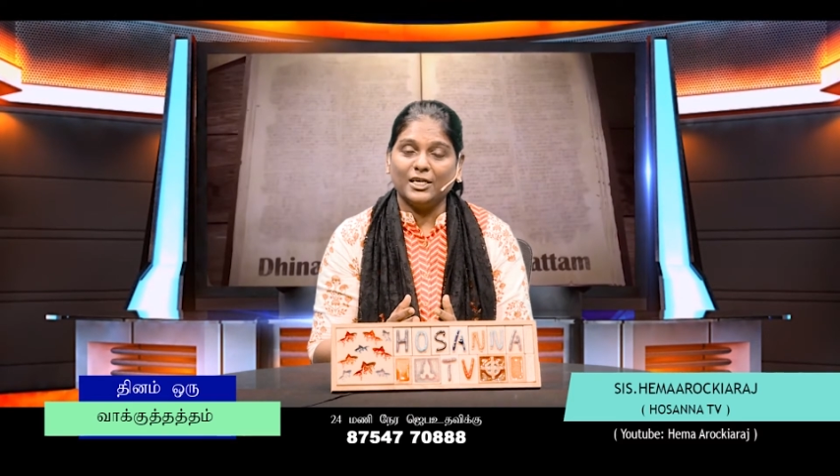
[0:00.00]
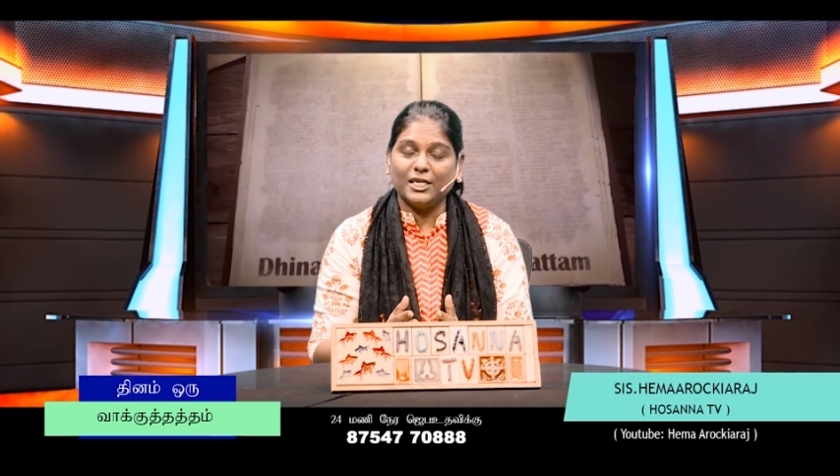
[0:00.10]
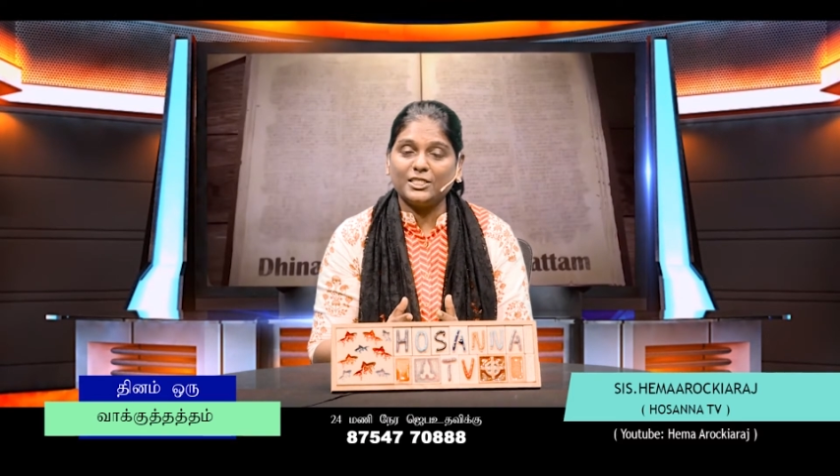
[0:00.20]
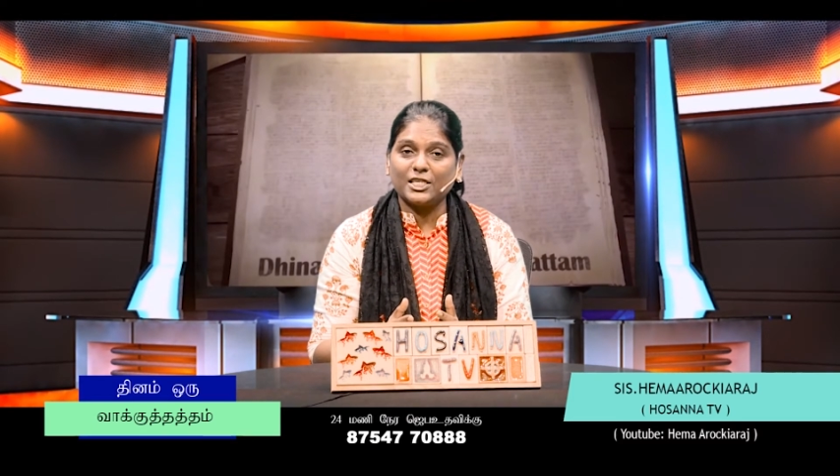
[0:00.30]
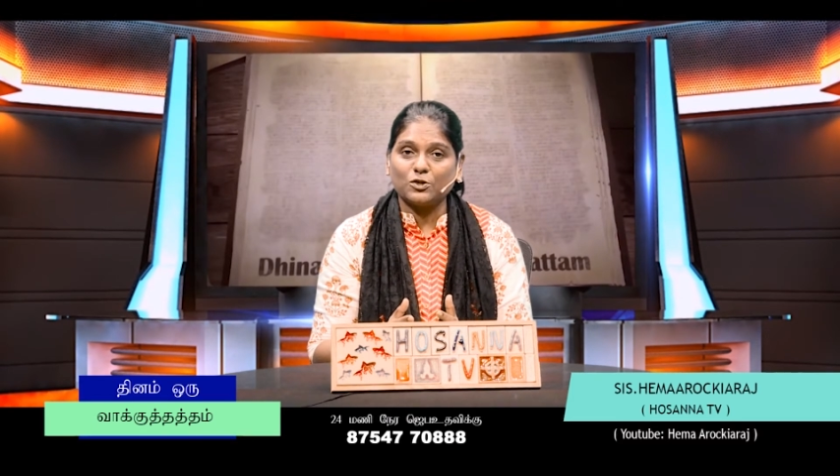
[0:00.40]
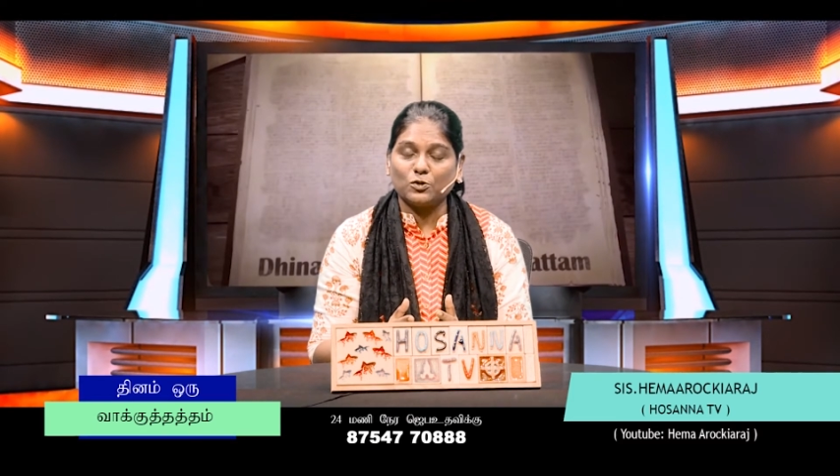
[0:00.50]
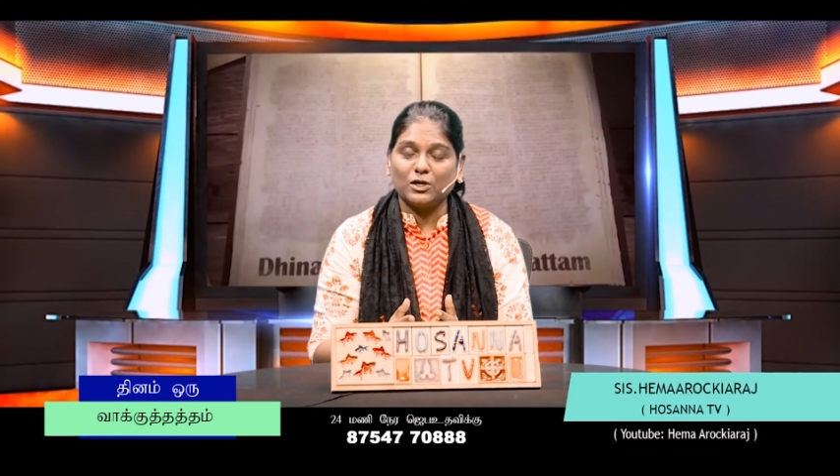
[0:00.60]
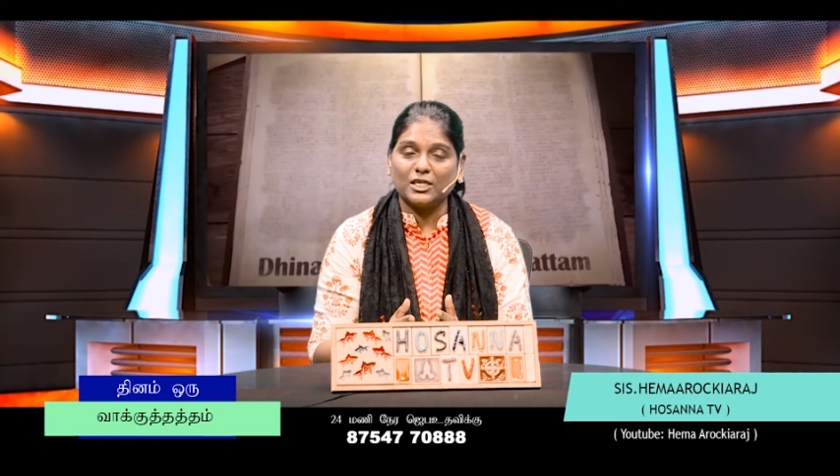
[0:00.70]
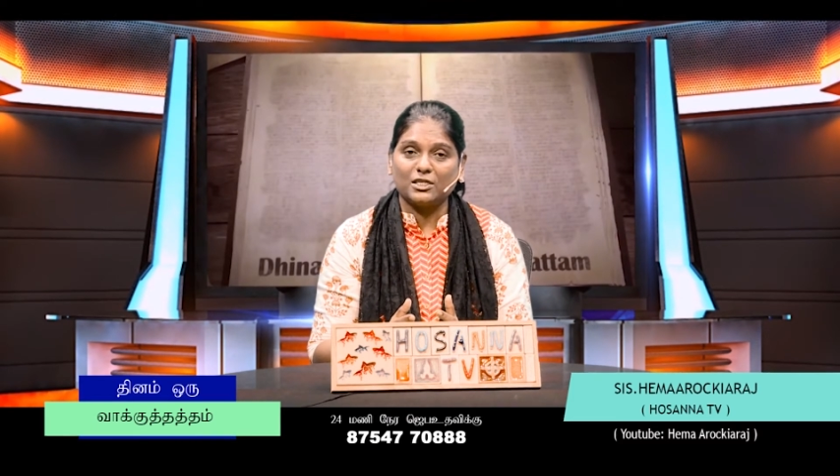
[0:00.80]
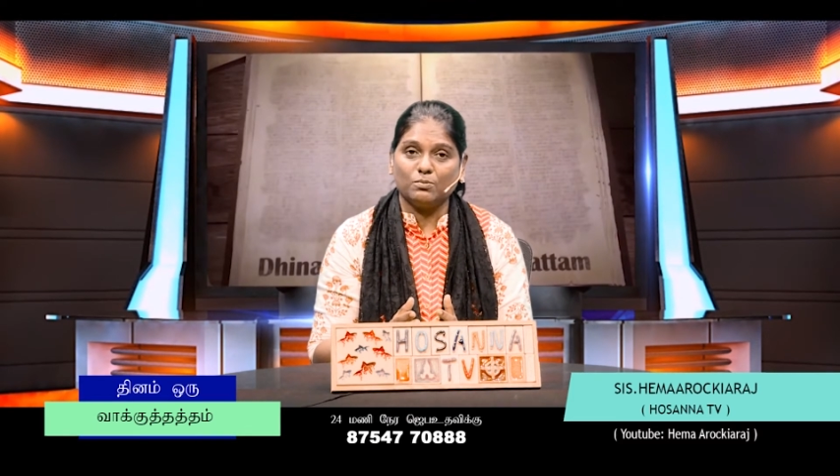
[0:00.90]
இன்றைக்கு
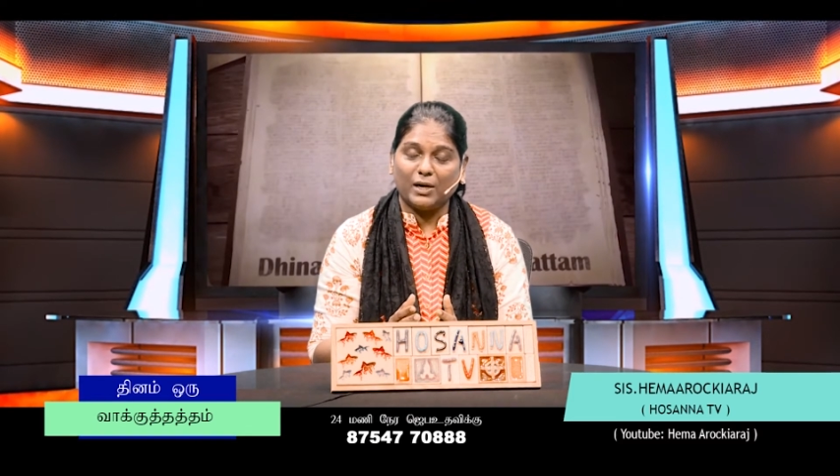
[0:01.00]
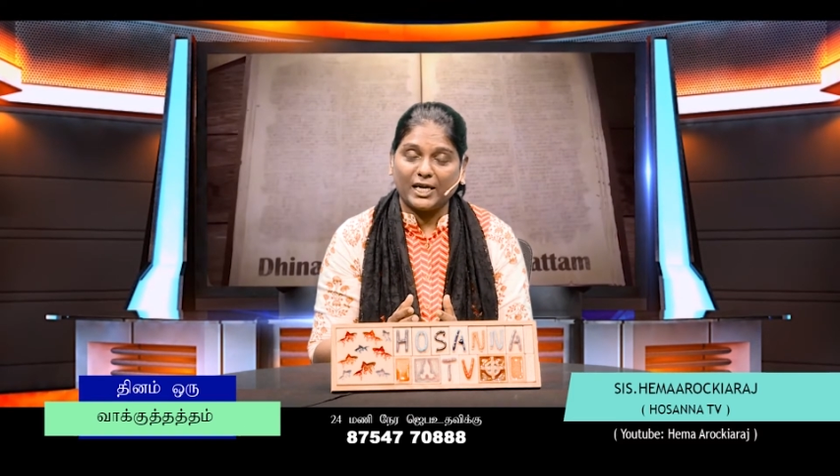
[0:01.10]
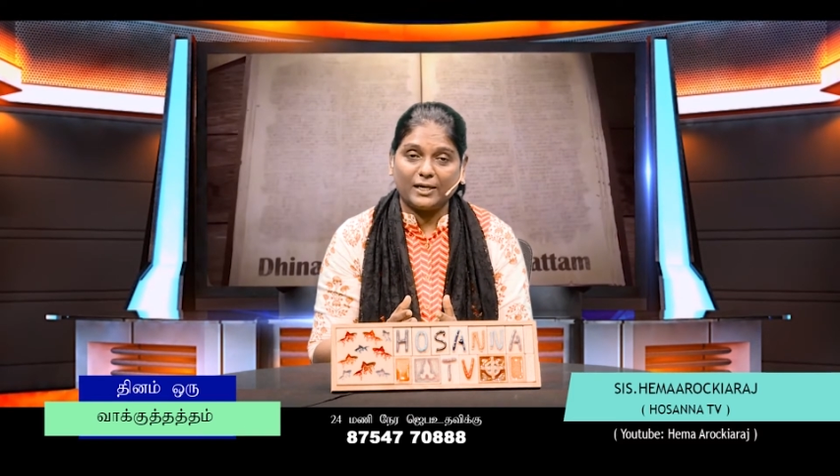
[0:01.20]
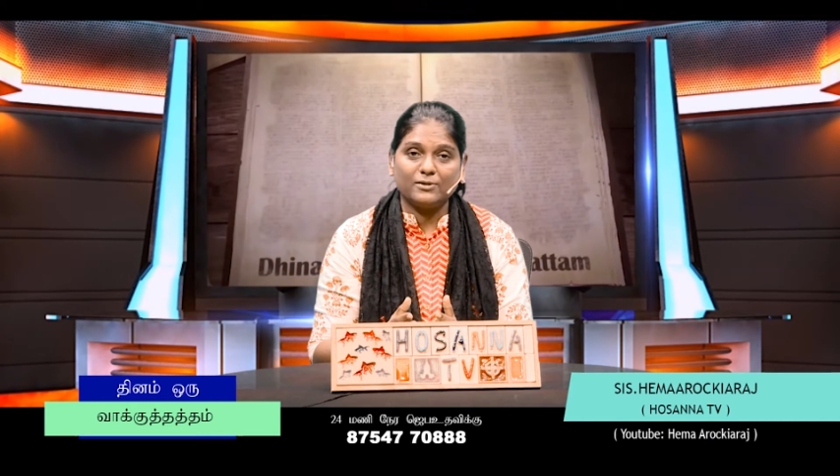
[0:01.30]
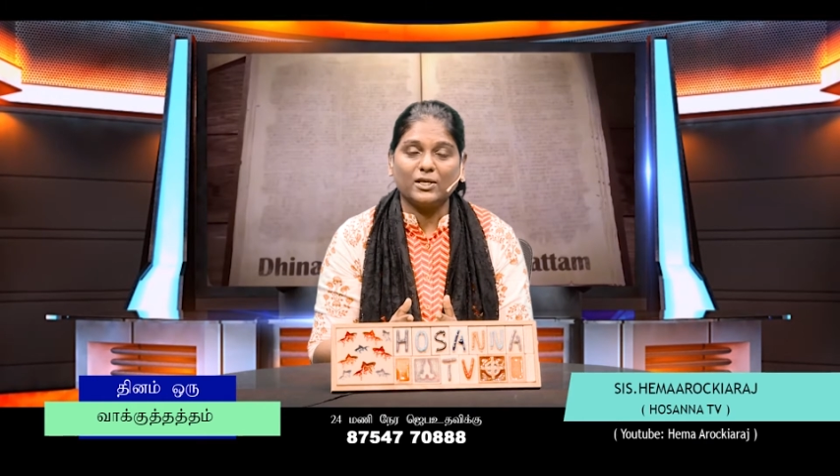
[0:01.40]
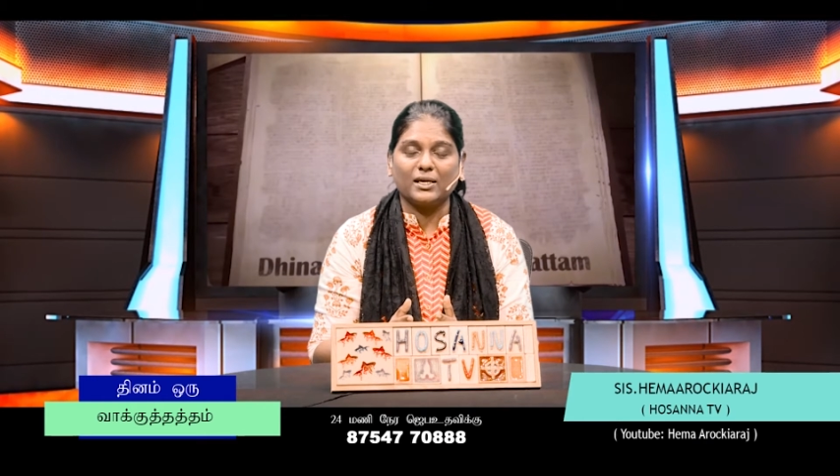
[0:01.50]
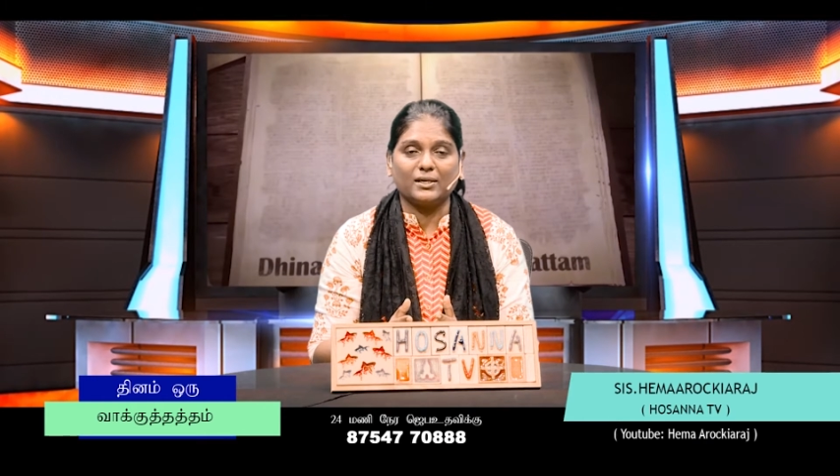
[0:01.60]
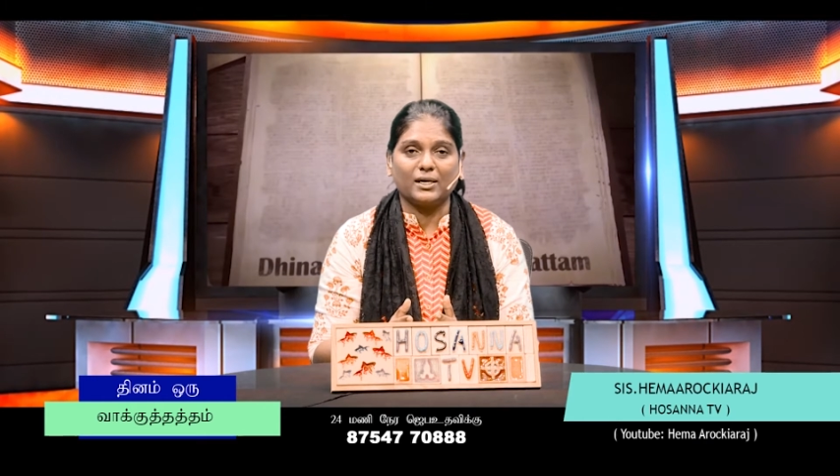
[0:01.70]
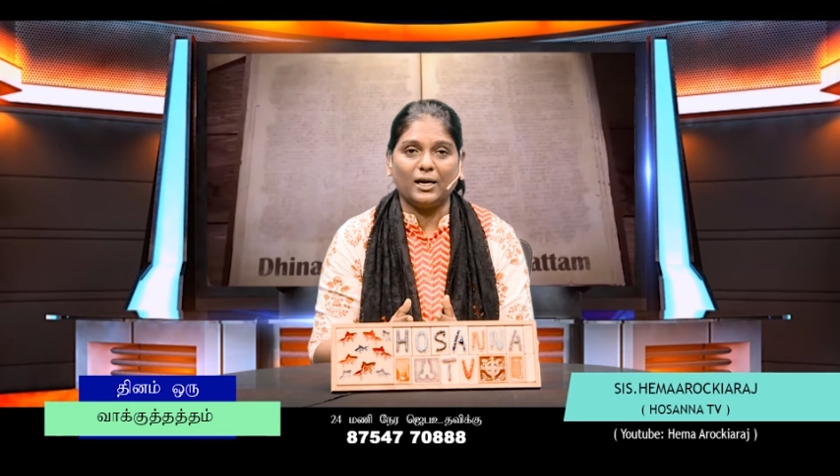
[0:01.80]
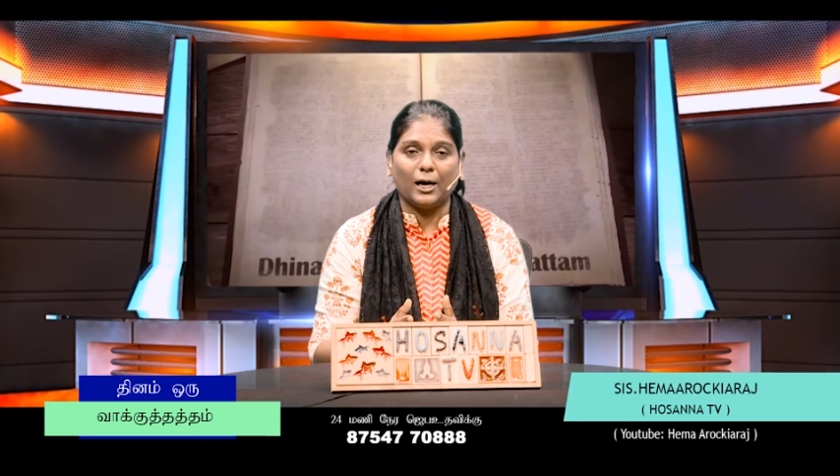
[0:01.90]
உங்களுக்கு
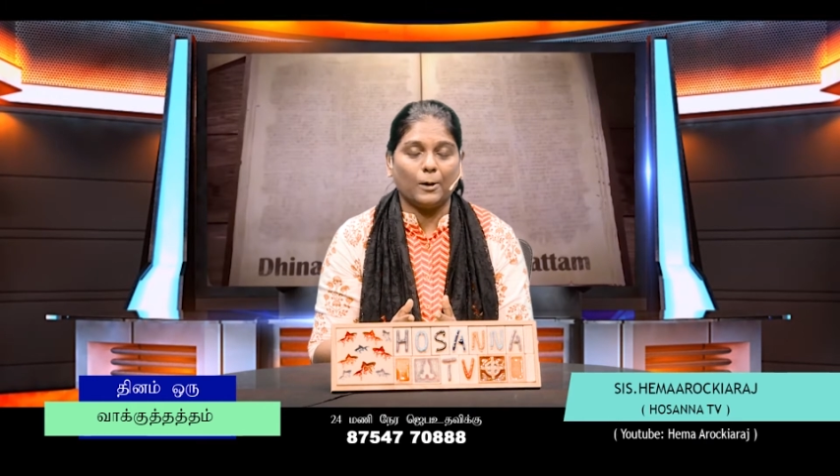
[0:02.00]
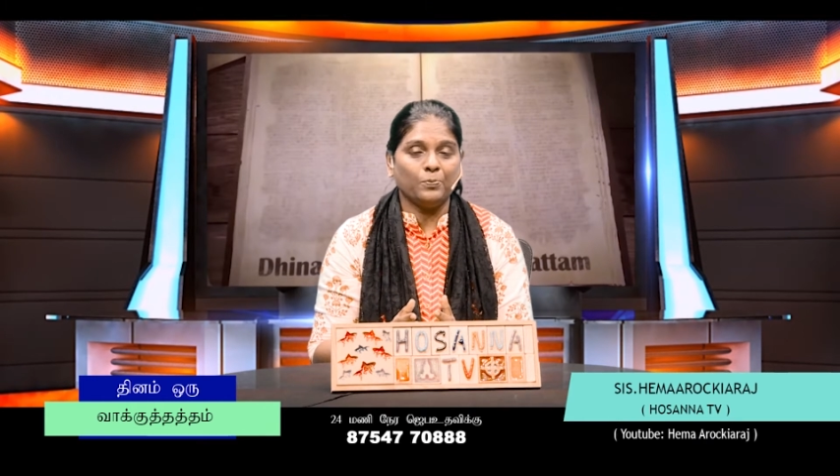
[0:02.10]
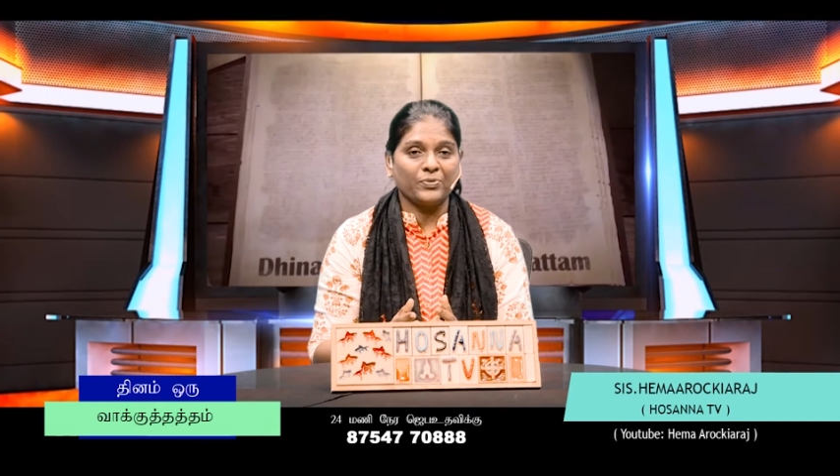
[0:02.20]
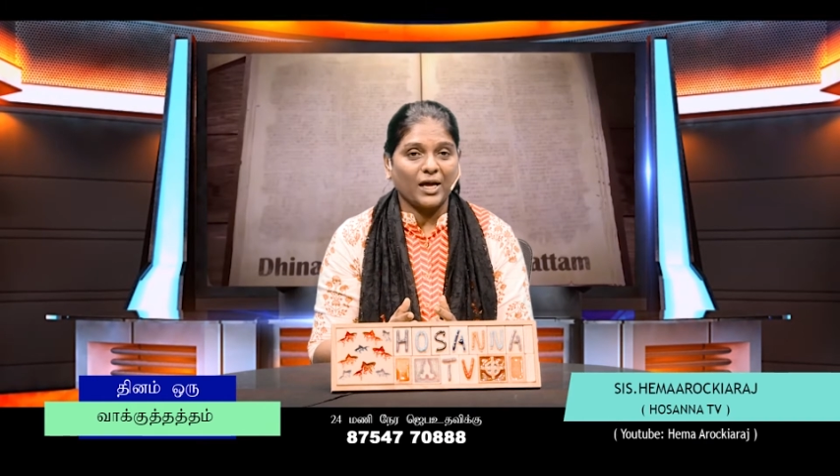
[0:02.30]
பயந்திருக்கலாம்